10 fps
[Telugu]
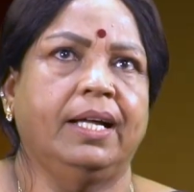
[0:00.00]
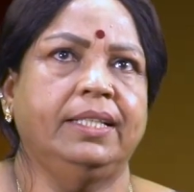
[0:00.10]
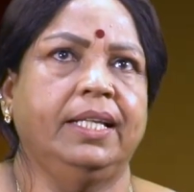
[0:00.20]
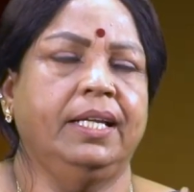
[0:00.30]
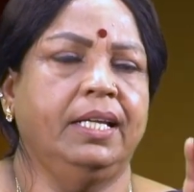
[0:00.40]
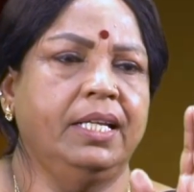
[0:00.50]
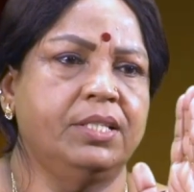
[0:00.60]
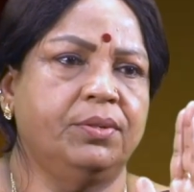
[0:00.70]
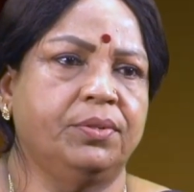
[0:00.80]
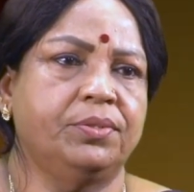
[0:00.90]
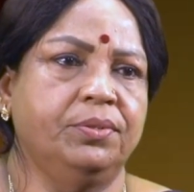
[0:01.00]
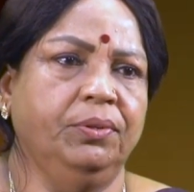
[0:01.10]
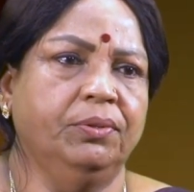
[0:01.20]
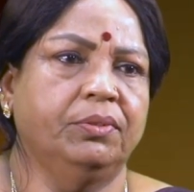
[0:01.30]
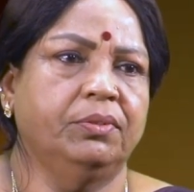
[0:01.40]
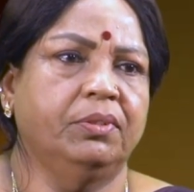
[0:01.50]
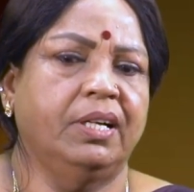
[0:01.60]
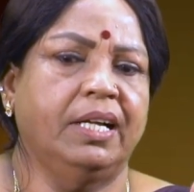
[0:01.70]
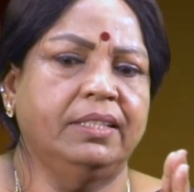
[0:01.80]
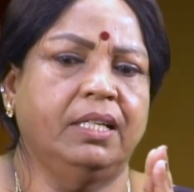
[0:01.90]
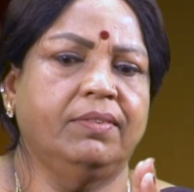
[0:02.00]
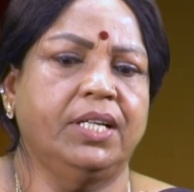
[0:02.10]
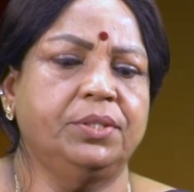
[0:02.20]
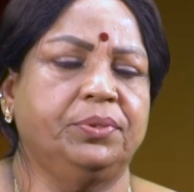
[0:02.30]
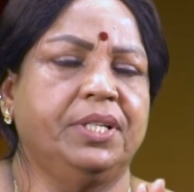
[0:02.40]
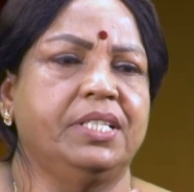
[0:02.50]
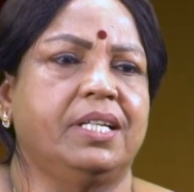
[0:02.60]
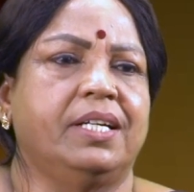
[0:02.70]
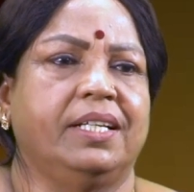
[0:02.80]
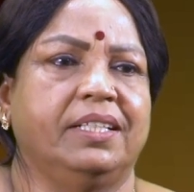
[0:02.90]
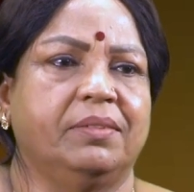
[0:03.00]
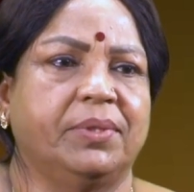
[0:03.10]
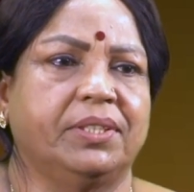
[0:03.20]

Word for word: ఆది రిలీజ్ రోజు ఆంధ్ర వాళ్ళ షూటింగ్ స్టార్ట్ అయింది